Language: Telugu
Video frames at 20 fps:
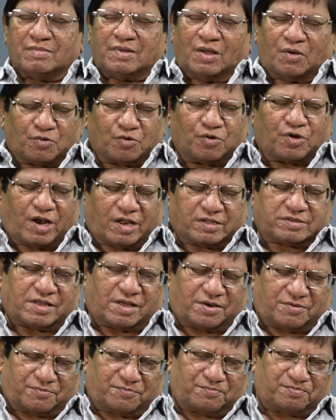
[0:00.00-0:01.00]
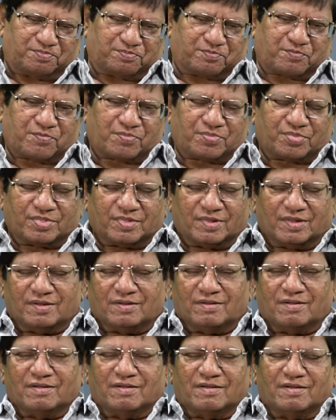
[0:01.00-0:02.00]
ఎవరు రాశారు
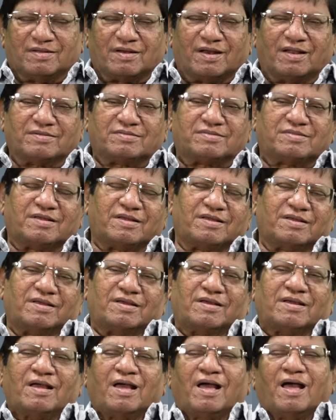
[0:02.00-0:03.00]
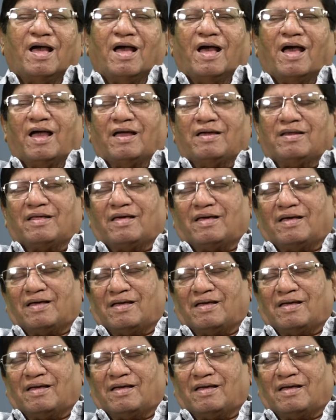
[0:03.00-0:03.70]
రాస్తే ఆయన